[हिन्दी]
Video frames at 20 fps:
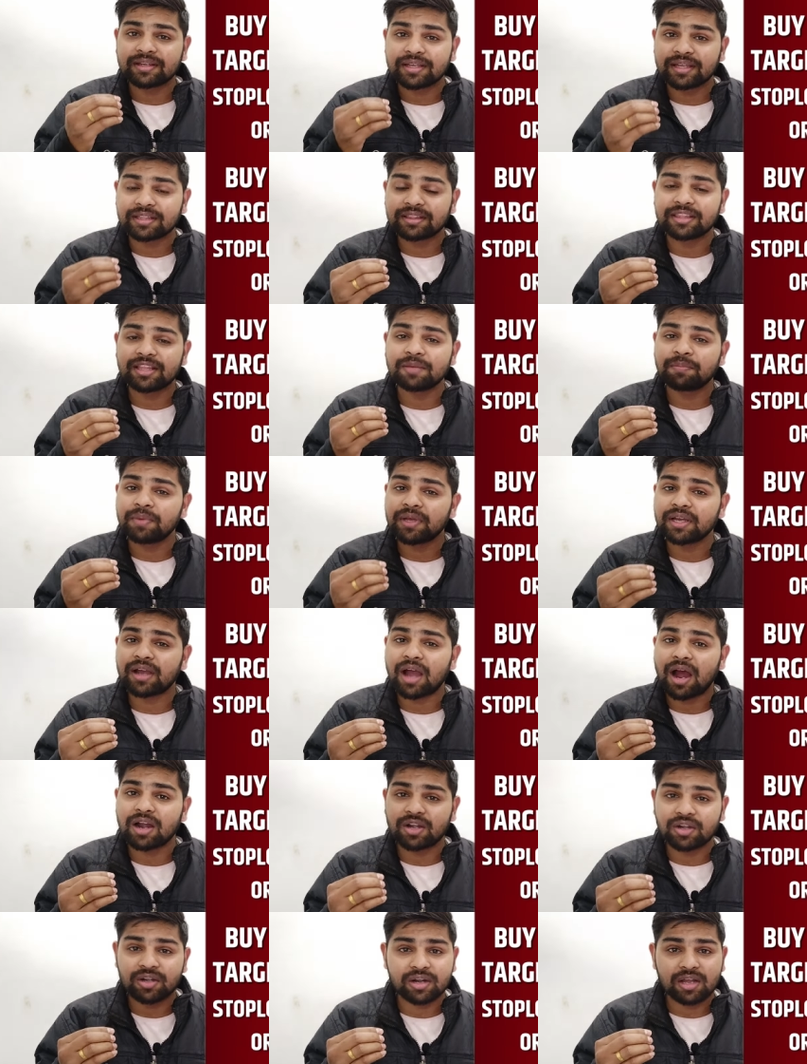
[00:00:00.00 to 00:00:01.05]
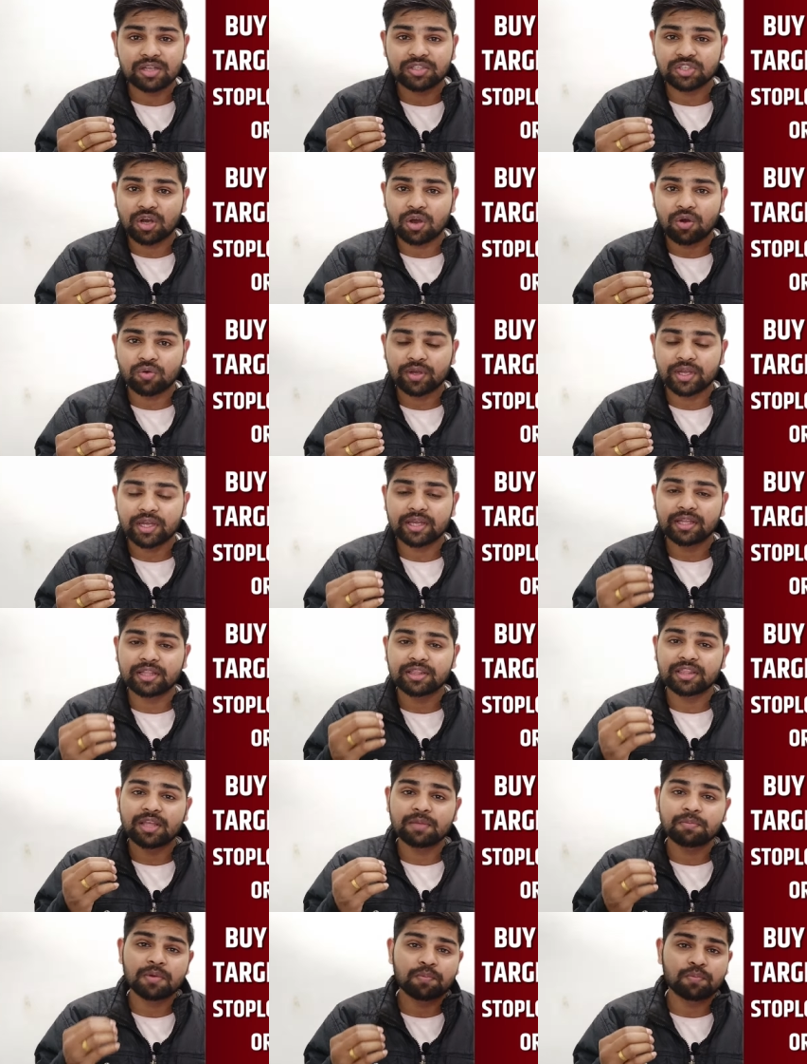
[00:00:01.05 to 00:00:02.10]
कितने पे काटना चाहोगे
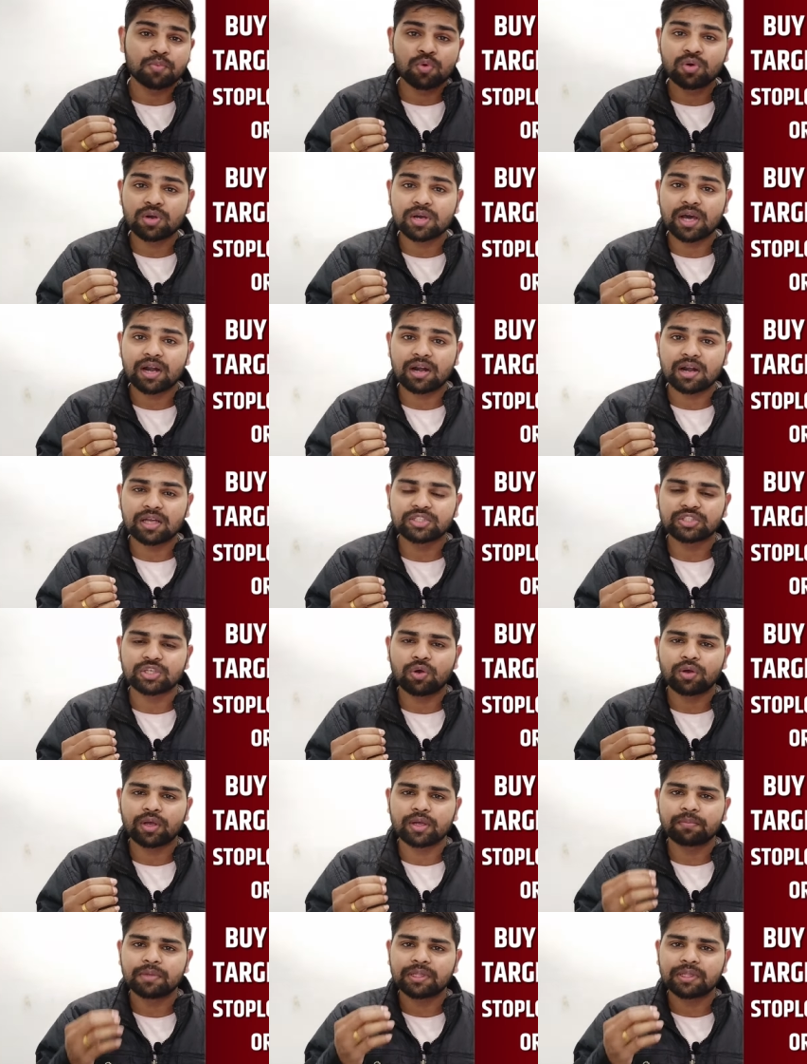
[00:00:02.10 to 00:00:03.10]
कितने पे बुक करना चाहोगे